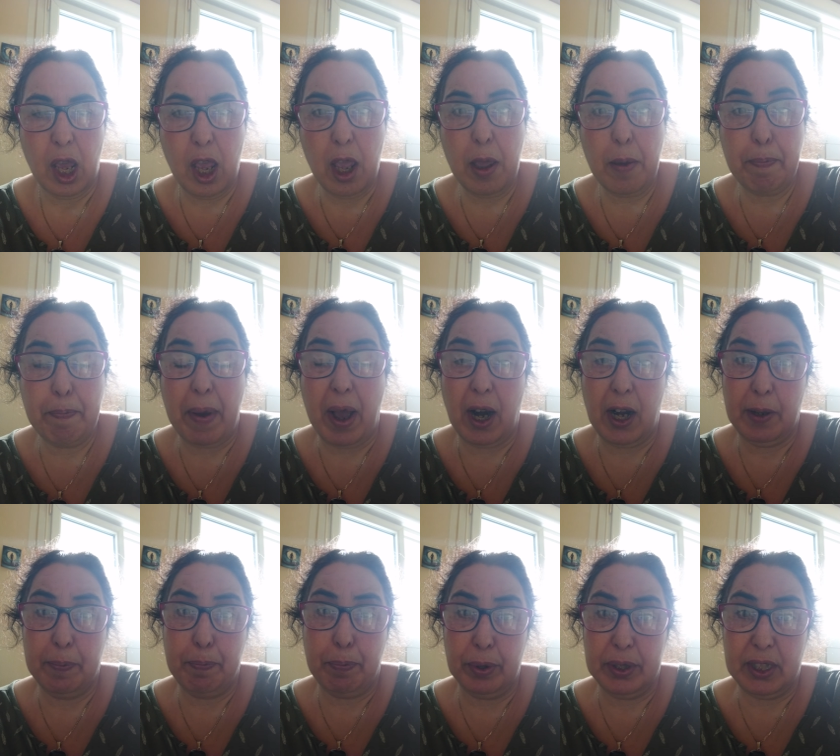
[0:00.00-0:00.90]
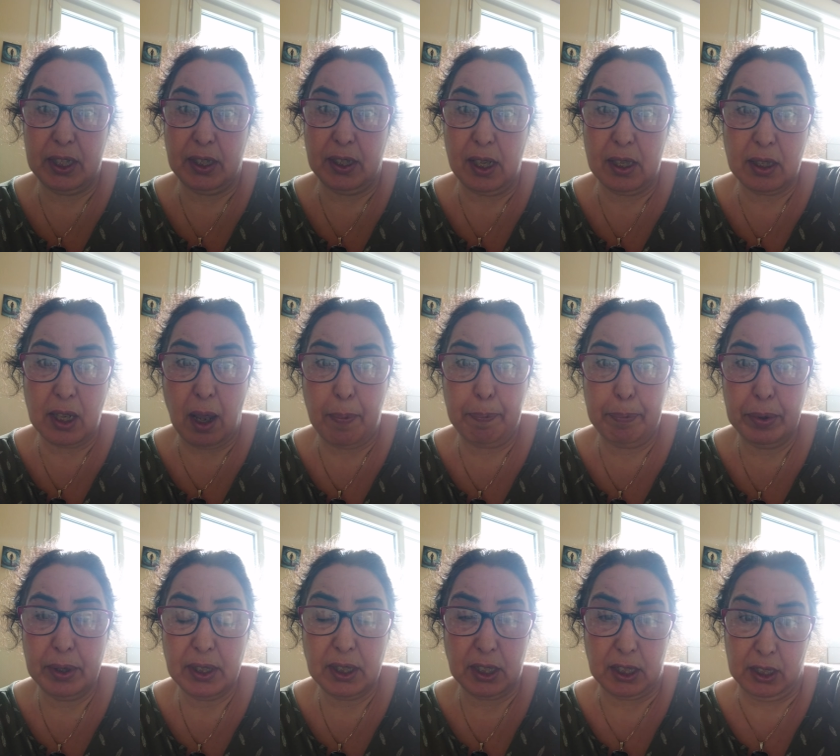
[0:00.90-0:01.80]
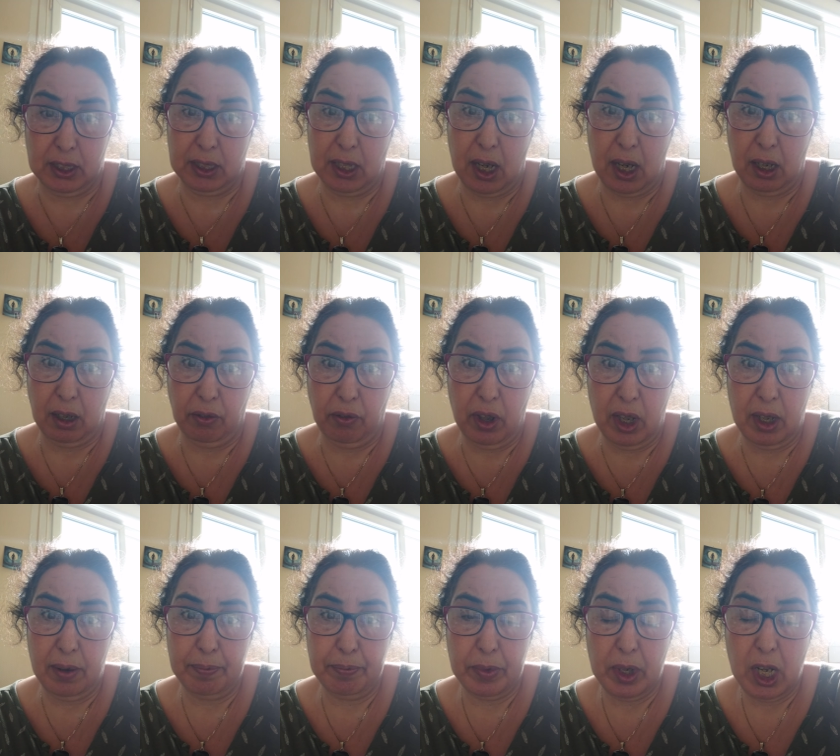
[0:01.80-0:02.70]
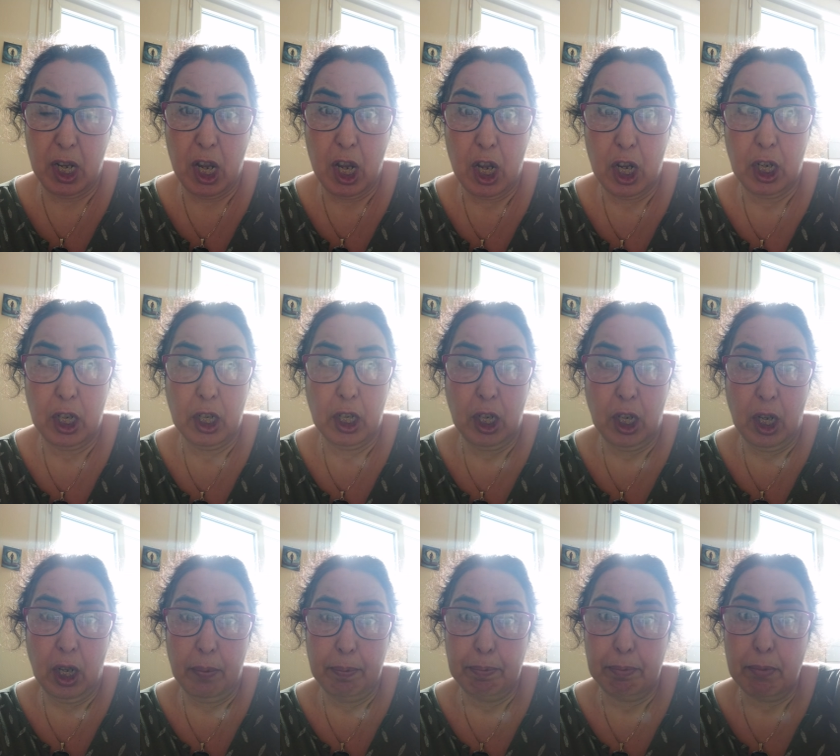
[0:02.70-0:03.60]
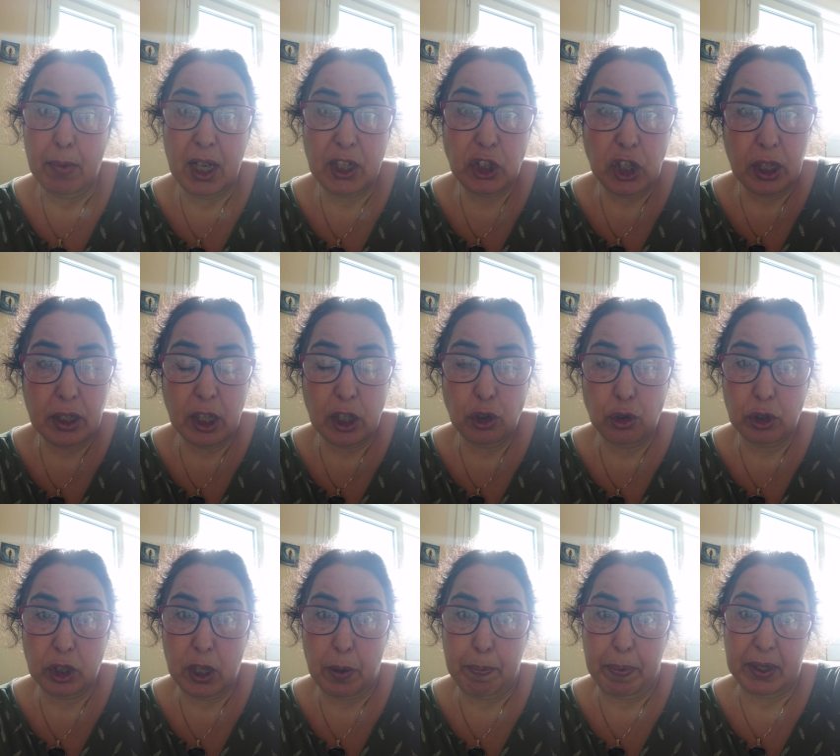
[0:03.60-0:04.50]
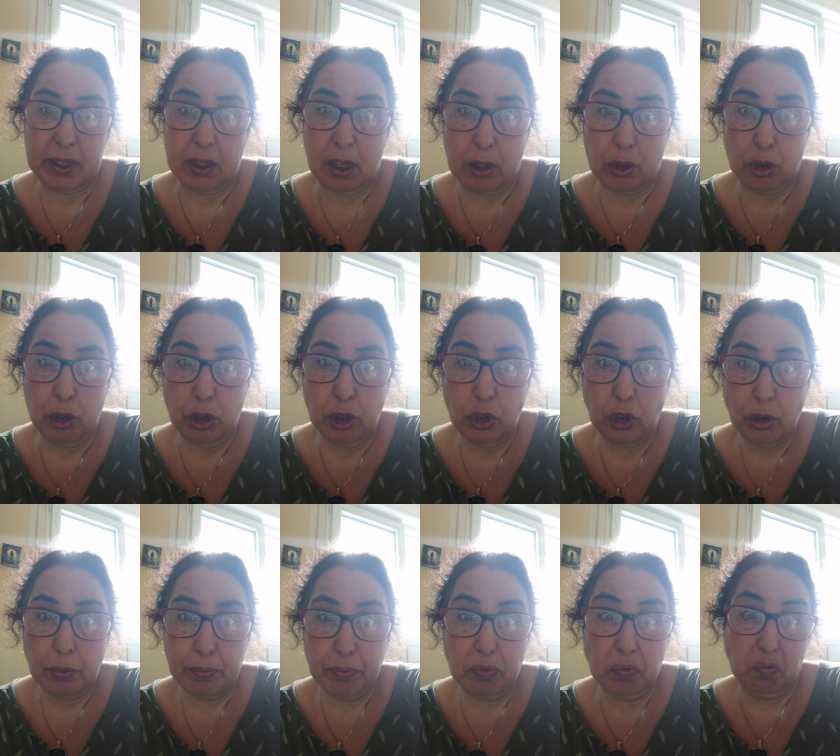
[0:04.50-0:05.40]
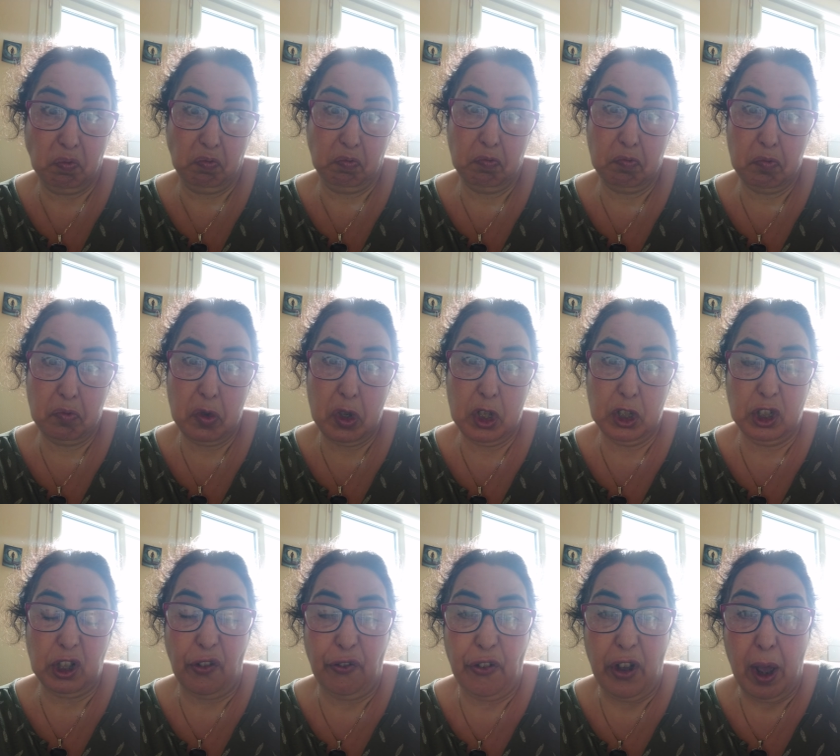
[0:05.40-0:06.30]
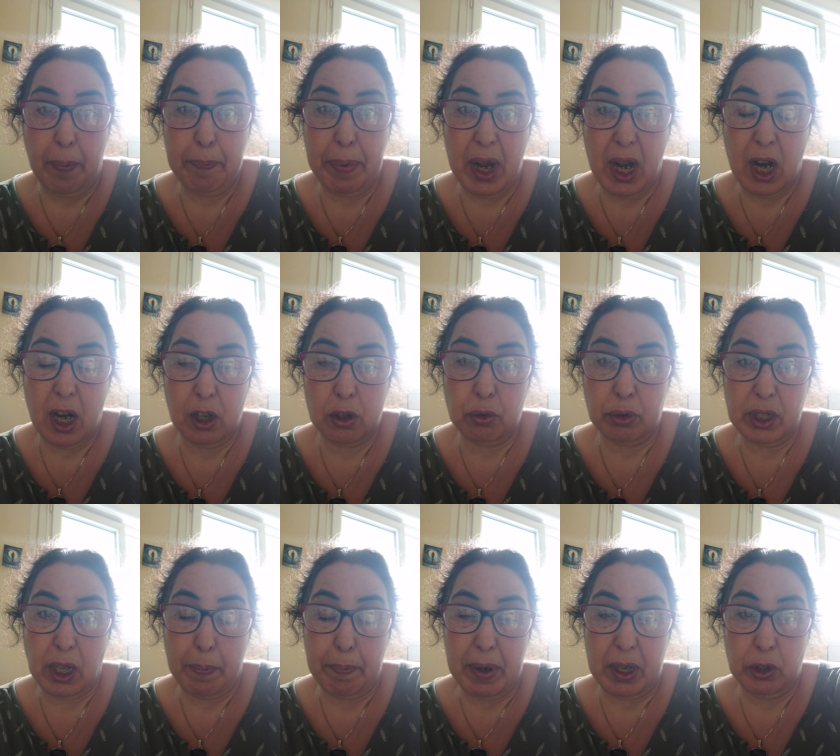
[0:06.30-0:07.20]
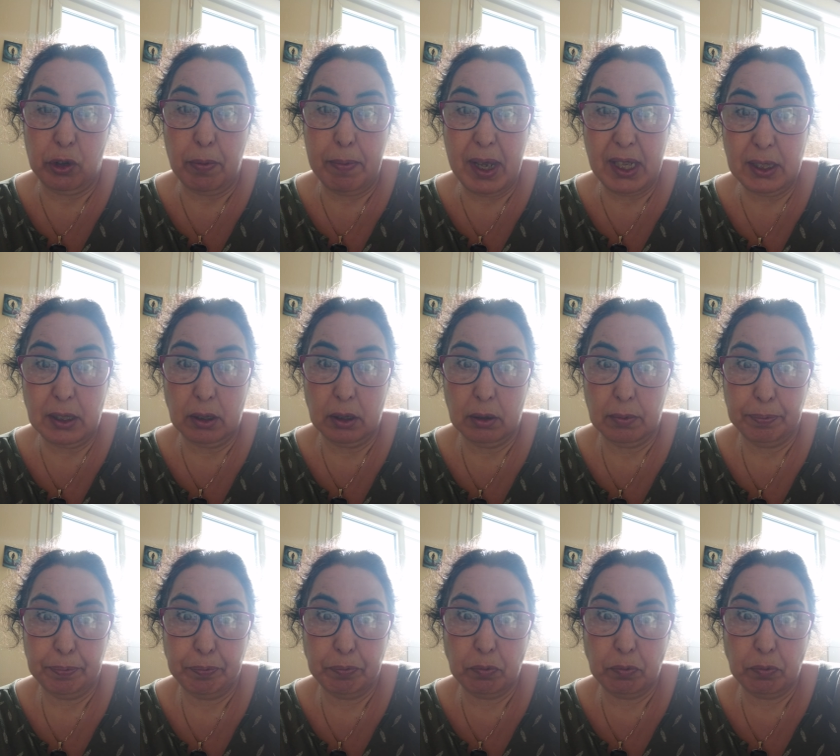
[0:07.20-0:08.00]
Et par les petites étapes, ce qui s'est arrivé, ben, j'ai été jugée par cette juge j'ai fait appel à la cour d'appel de Metz.